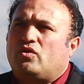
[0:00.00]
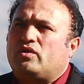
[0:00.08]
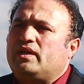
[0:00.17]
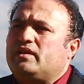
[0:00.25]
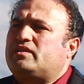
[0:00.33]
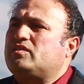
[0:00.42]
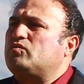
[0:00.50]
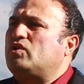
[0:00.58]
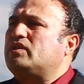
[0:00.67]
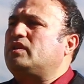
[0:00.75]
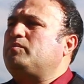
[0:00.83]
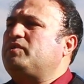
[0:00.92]
Oraya gittim
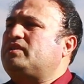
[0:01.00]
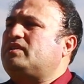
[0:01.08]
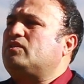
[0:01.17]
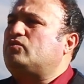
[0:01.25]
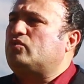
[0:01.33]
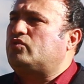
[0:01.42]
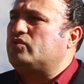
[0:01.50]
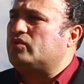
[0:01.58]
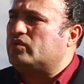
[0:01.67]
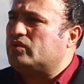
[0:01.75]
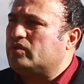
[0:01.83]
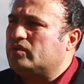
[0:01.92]
orada bir iki tane
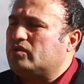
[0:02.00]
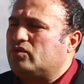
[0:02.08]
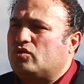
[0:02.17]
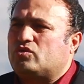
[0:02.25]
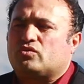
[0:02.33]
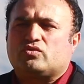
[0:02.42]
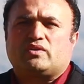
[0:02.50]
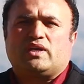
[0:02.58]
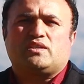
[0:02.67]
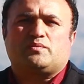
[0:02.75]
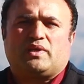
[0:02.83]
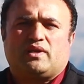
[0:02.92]
türkü okuduk,
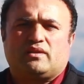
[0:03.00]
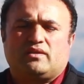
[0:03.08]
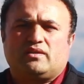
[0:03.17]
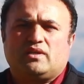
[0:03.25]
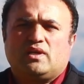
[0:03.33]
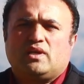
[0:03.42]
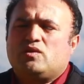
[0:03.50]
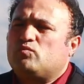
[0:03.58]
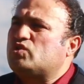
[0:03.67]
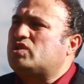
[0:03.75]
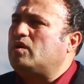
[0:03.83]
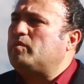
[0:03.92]
ezberledik.
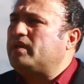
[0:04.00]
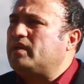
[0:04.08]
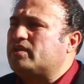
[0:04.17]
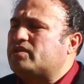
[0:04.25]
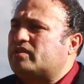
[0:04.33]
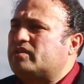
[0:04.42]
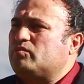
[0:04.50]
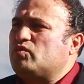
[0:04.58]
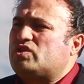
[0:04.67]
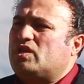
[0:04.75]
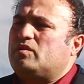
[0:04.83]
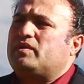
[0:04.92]
Müsamereye çıktım.
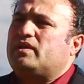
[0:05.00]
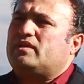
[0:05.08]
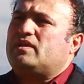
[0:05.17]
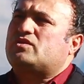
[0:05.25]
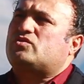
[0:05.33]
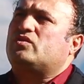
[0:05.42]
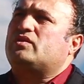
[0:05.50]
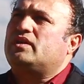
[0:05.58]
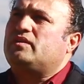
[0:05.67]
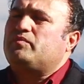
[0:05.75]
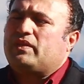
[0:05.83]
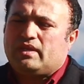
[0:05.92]
Müsamereden
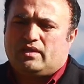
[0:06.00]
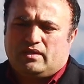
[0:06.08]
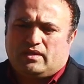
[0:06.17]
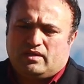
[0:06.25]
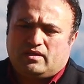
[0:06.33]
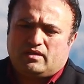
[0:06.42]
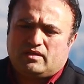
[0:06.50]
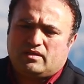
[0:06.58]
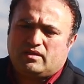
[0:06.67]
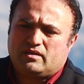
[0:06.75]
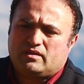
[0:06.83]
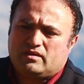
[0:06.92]
sonra
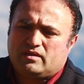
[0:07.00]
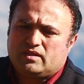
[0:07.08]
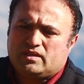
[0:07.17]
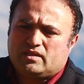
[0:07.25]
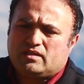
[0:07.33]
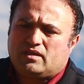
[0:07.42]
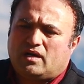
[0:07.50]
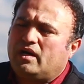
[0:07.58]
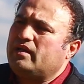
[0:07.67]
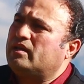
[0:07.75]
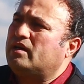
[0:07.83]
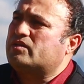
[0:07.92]
e,
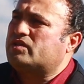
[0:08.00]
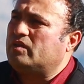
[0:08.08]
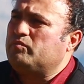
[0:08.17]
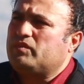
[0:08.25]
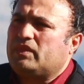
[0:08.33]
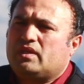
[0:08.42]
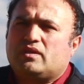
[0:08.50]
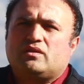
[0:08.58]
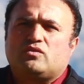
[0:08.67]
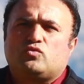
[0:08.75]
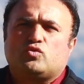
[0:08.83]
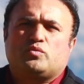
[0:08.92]
aynı akşam
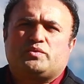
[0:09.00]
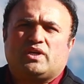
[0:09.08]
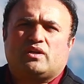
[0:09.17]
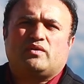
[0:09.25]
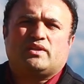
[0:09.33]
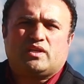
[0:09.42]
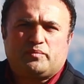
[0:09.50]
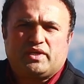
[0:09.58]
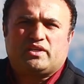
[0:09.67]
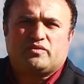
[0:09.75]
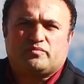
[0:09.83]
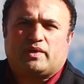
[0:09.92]
Grup Kervan diye
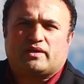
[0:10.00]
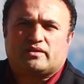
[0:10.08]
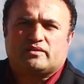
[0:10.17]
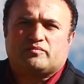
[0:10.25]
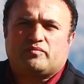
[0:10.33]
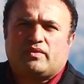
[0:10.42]
bir ekip vardı.